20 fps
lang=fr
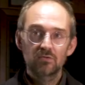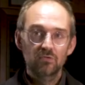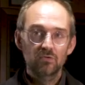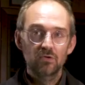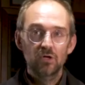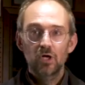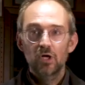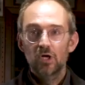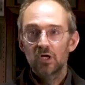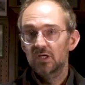euh,
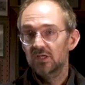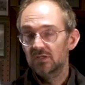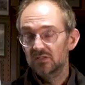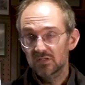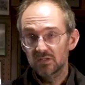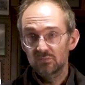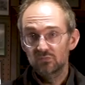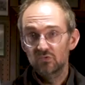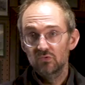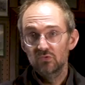les
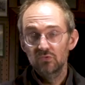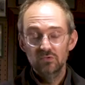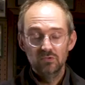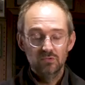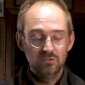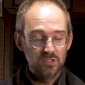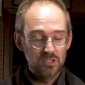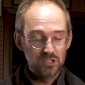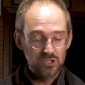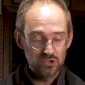
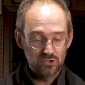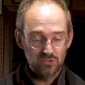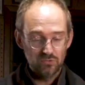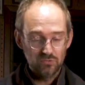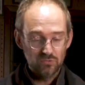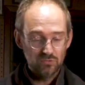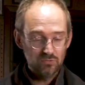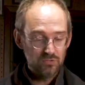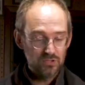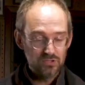tribunes, les
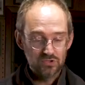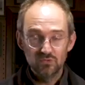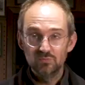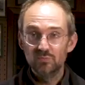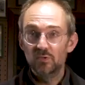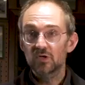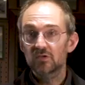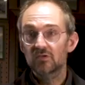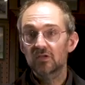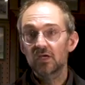gens, les
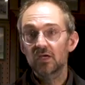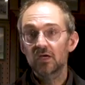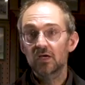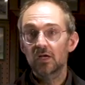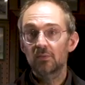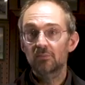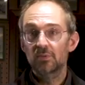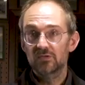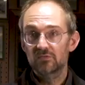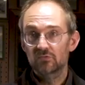supporters,
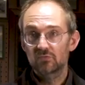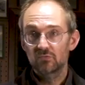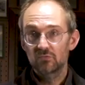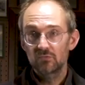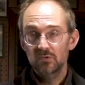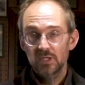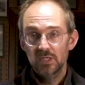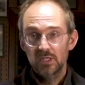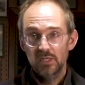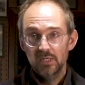la passion.